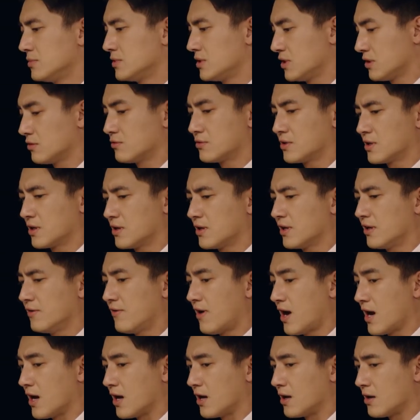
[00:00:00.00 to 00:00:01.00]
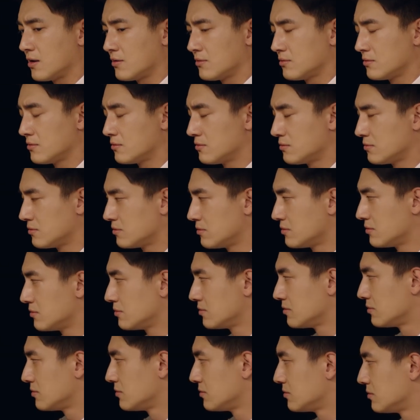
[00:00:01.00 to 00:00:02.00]
这就是个意外。
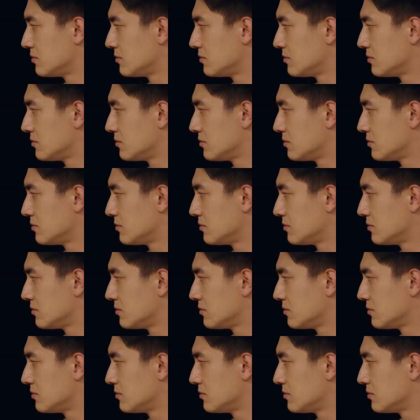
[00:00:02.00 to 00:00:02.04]
还